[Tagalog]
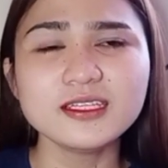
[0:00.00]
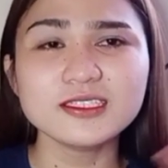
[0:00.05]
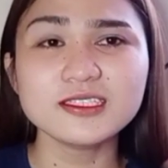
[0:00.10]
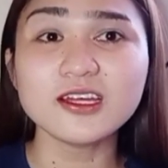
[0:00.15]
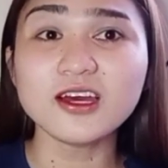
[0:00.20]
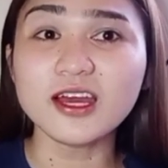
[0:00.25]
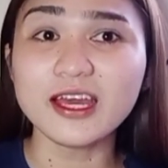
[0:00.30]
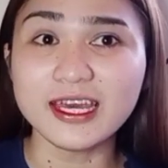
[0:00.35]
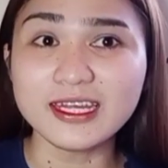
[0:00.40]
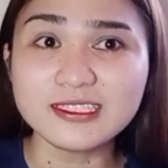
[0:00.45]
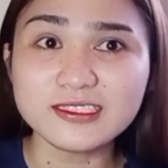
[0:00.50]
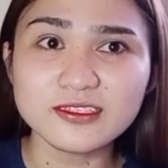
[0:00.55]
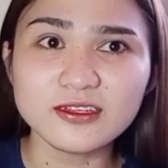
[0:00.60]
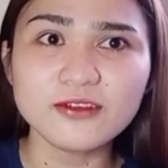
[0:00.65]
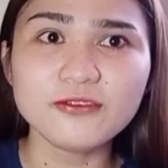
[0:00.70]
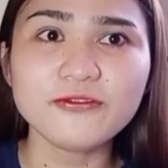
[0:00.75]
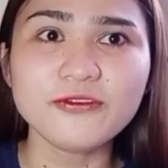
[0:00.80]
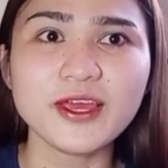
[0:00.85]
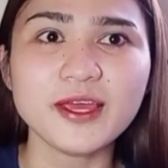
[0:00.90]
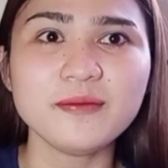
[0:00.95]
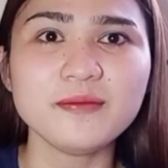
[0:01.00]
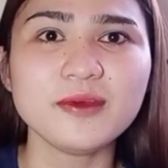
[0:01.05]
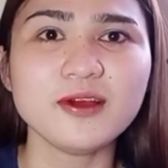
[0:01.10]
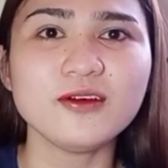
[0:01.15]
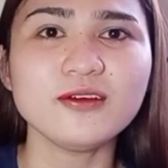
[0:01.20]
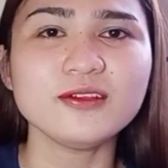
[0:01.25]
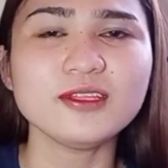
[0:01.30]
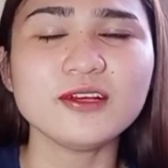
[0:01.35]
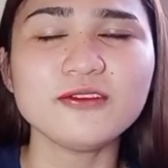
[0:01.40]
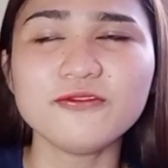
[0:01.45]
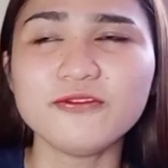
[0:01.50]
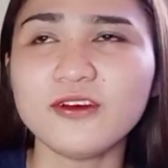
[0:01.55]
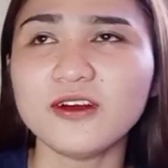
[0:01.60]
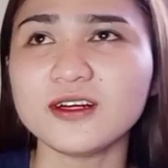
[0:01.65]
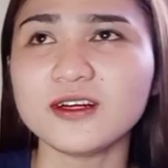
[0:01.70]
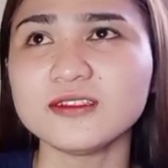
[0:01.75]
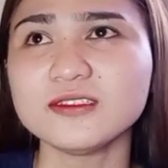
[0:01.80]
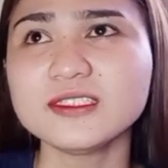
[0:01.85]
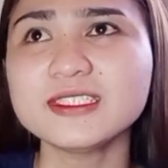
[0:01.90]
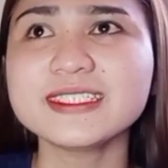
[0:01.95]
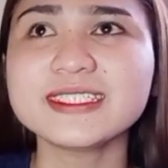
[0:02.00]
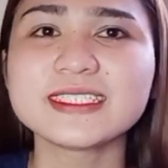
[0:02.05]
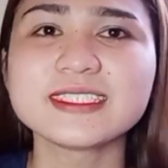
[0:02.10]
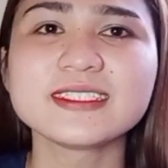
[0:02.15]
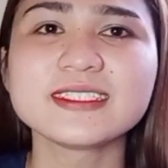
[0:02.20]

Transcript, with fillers: So, estrofem ako nag-focus.